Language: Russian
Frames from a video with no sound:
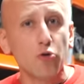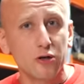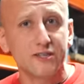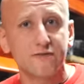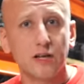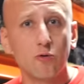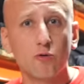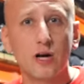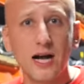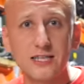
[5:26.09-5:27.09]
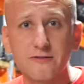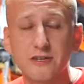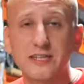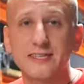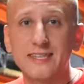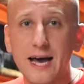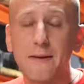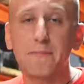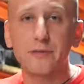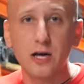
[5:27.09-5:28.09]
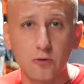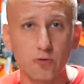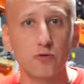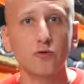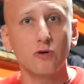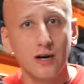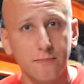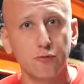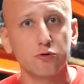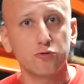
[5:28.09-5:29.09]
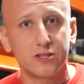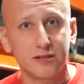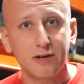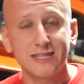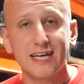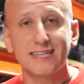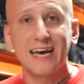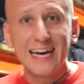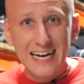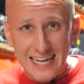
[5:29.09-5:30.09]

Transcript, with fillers: косвенно указывает на плохую работу термостата.